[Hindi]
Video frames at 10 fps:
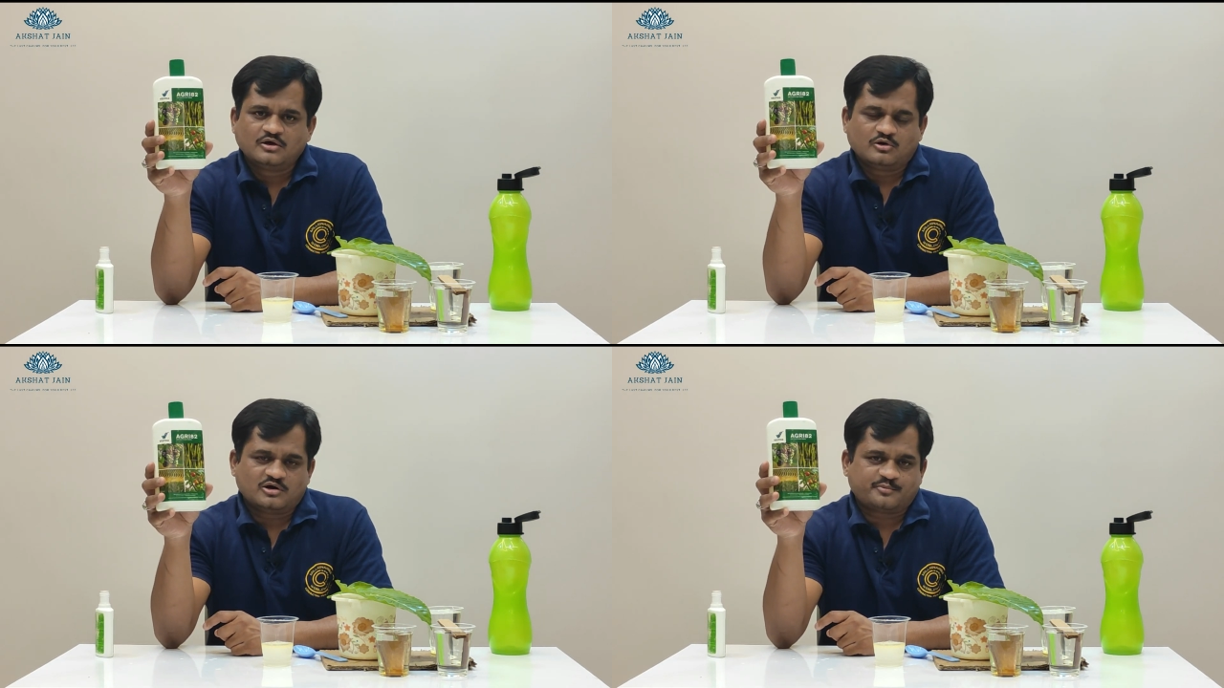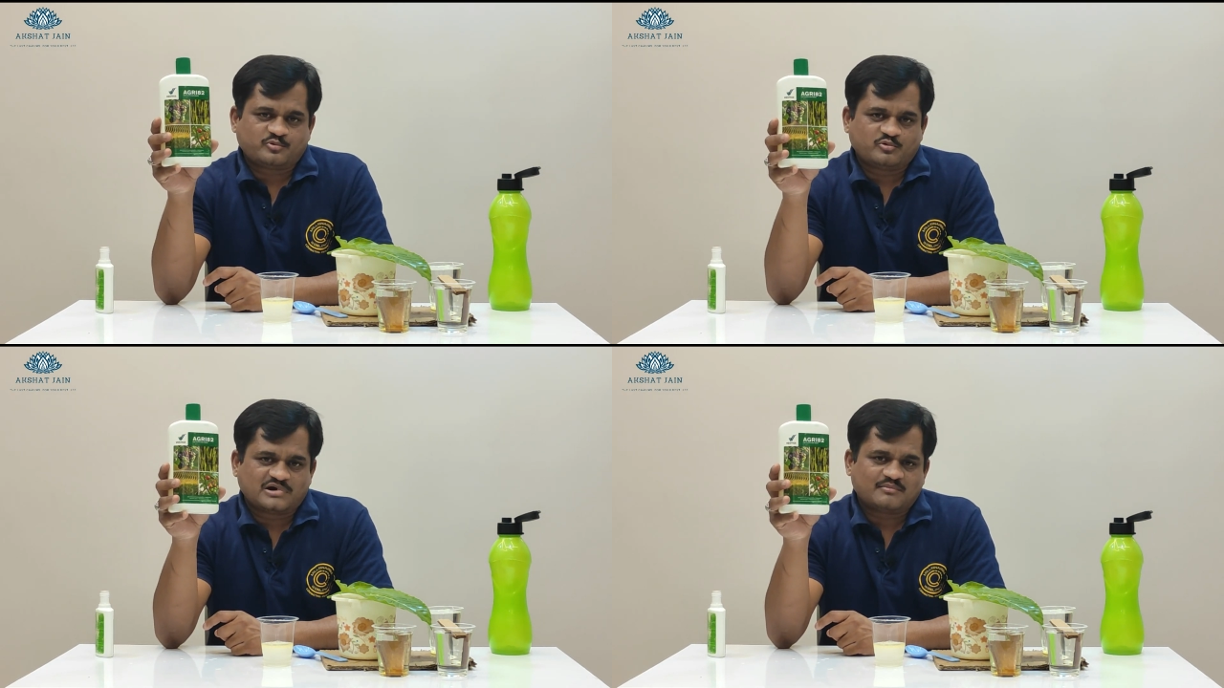और
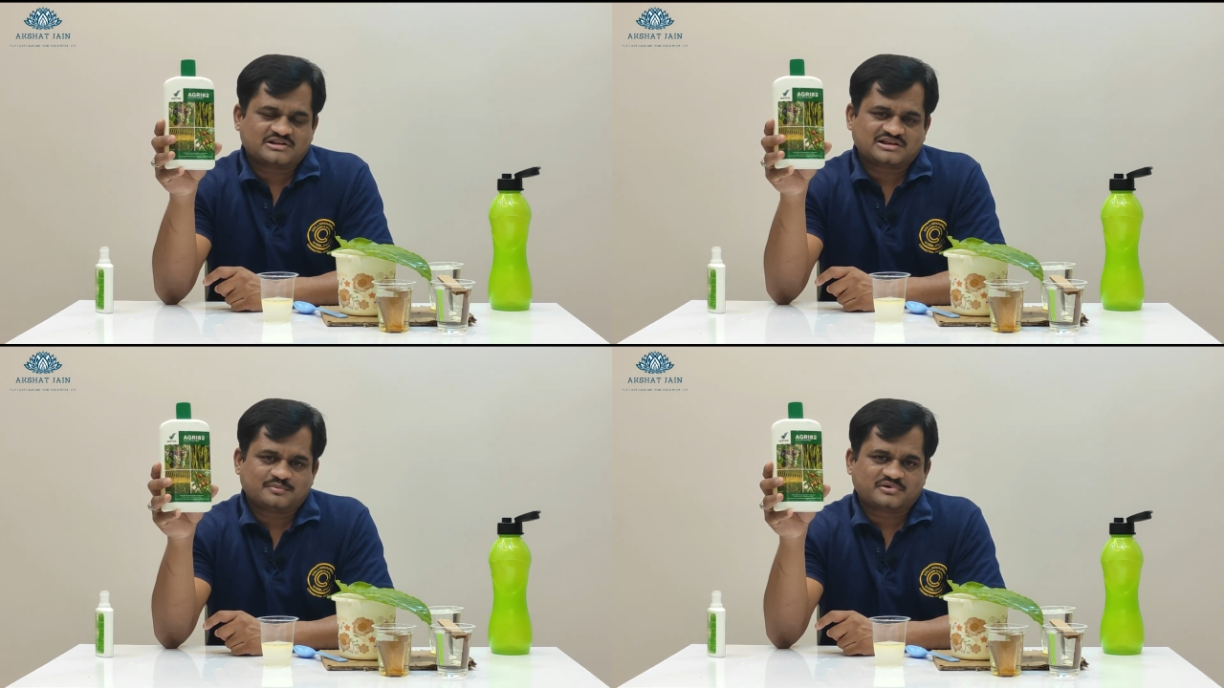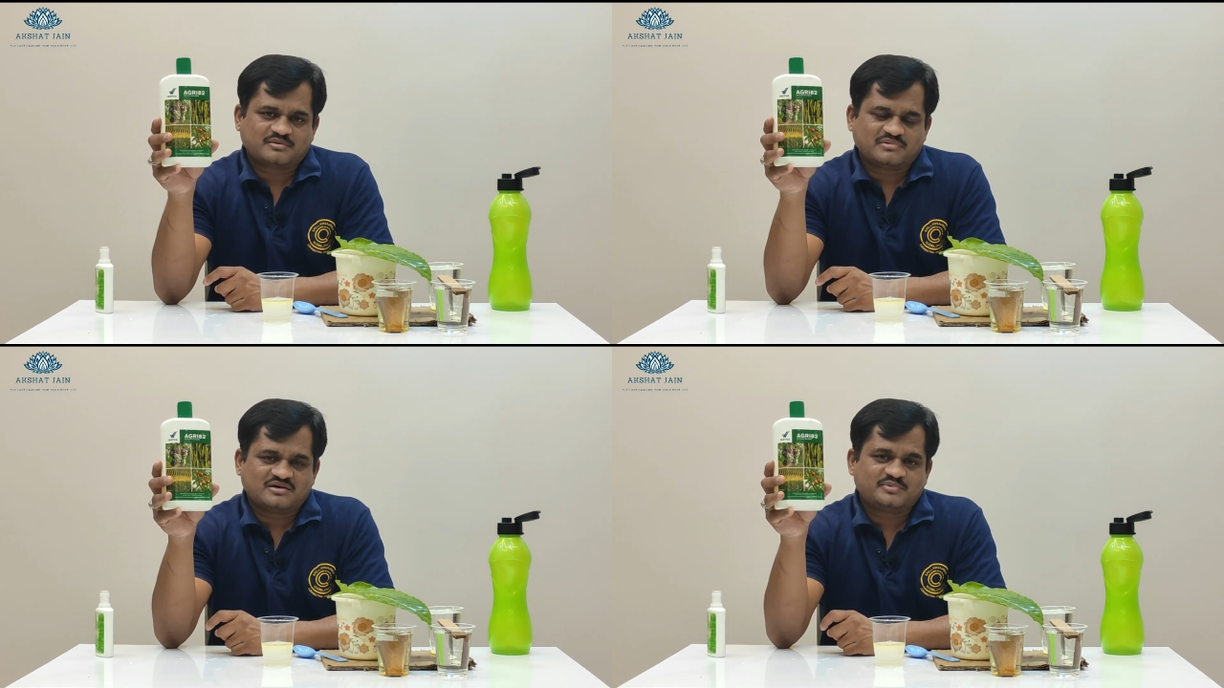पूरा मतलब
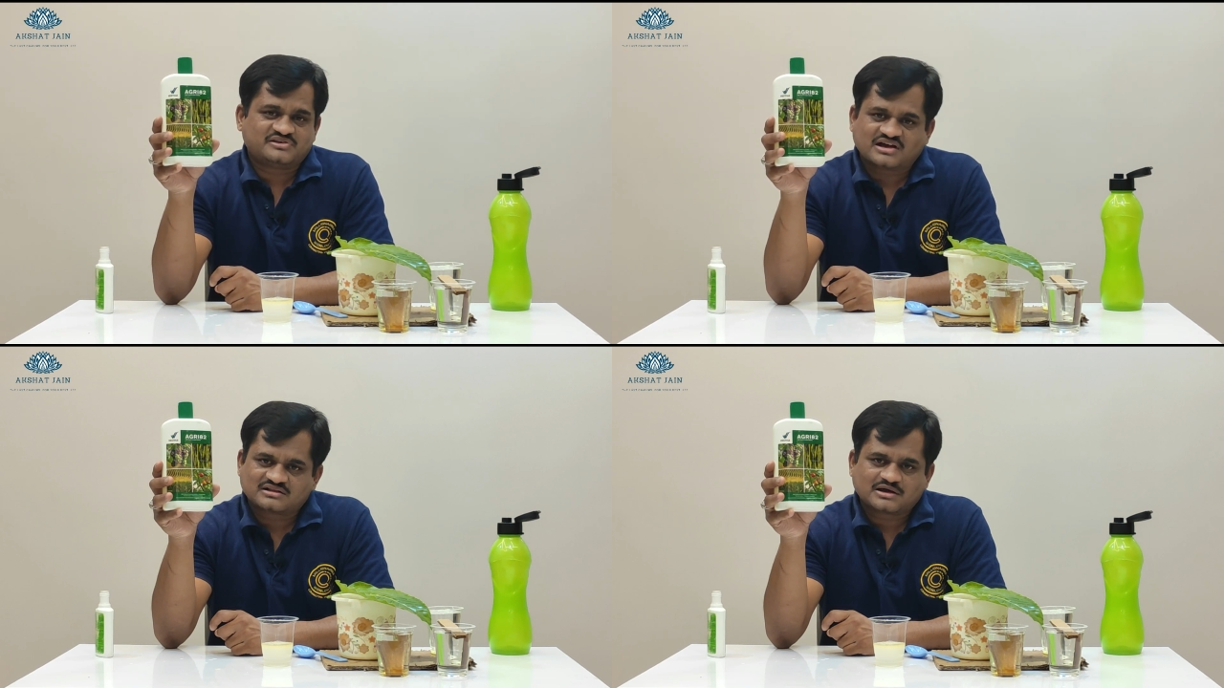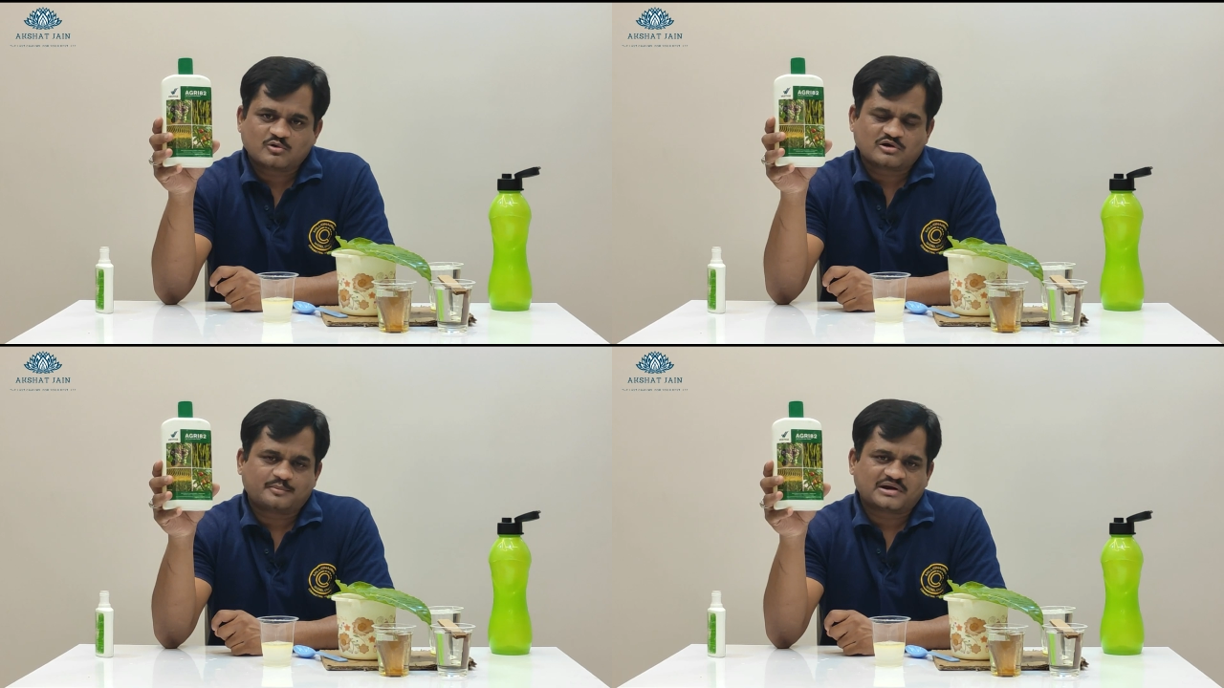कि मैं भी चाहता
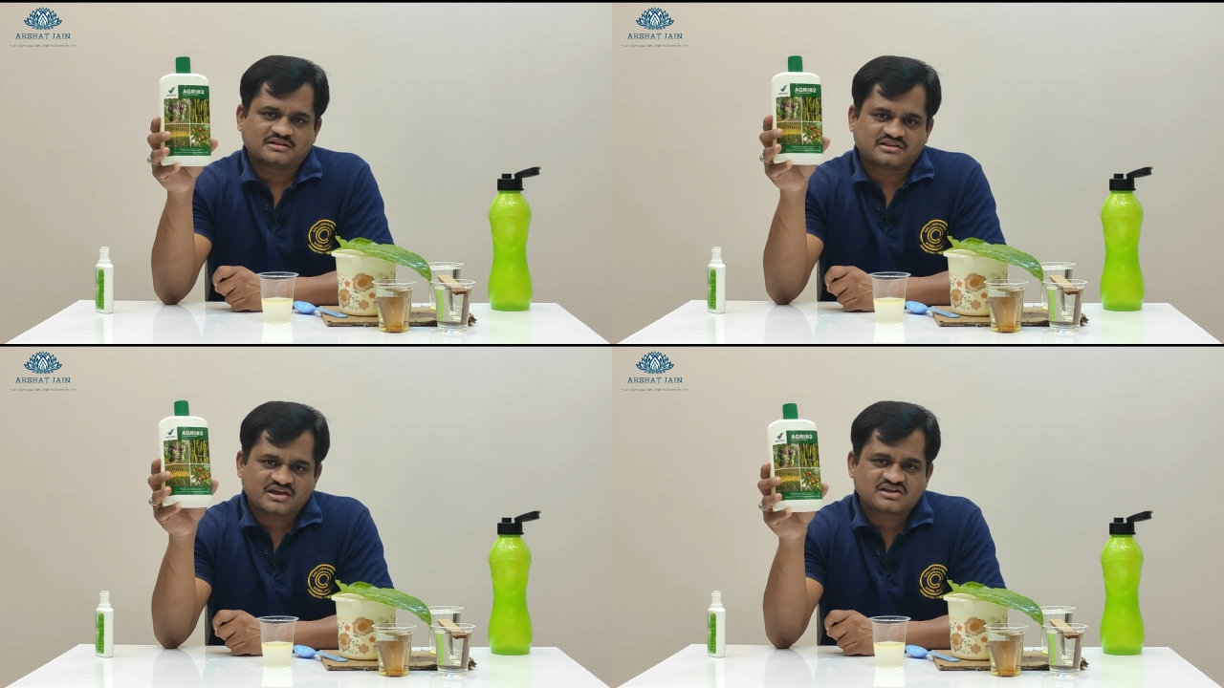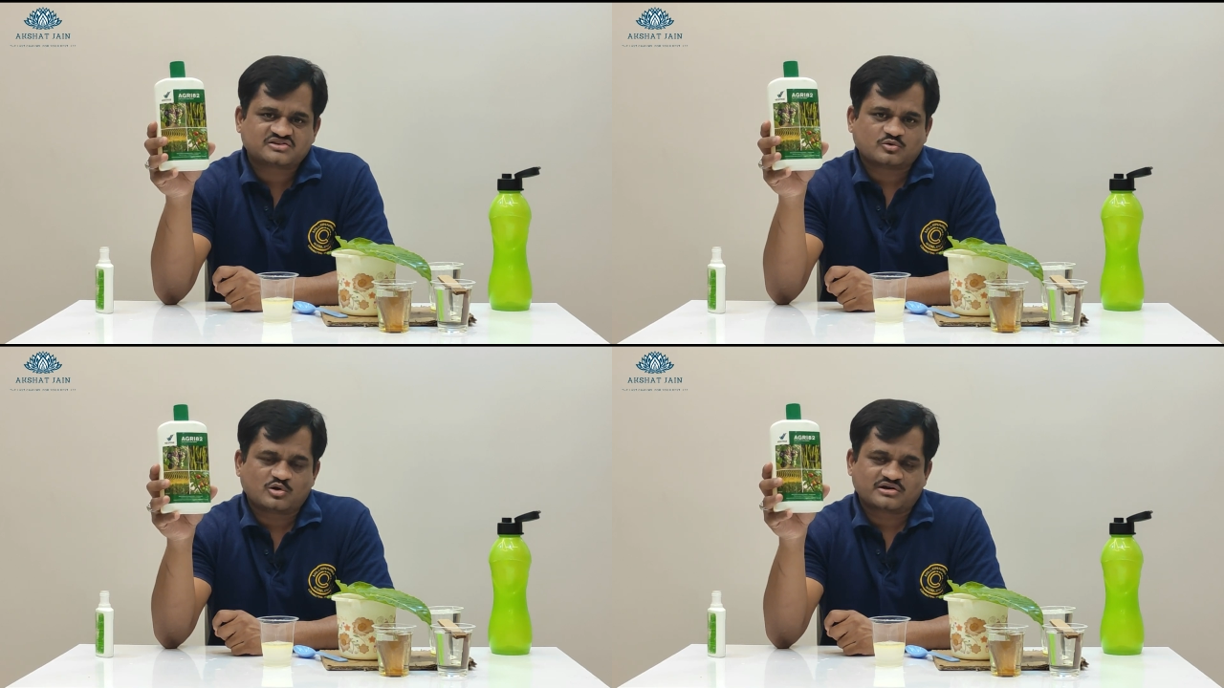हूँ कि अपना देश